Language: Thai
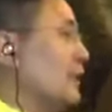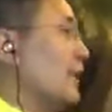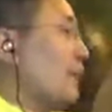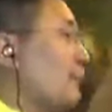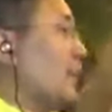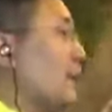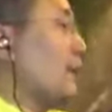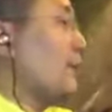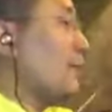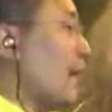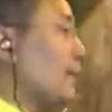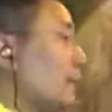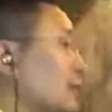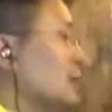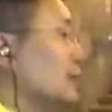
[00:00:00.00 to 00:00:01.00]
กลับเลยป่ะบั
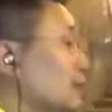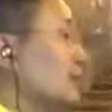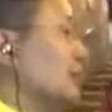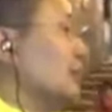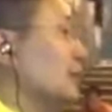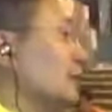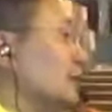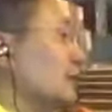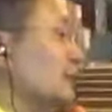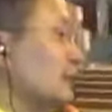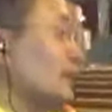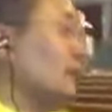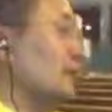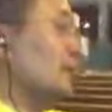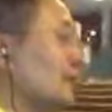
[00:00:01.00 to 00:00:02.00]
ง
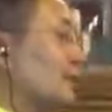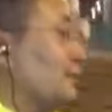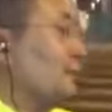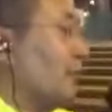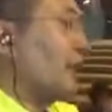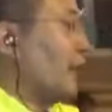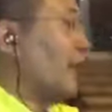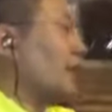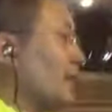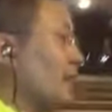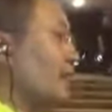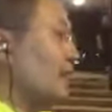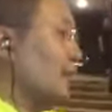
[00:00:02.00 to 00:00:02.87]
ไปไหนนี่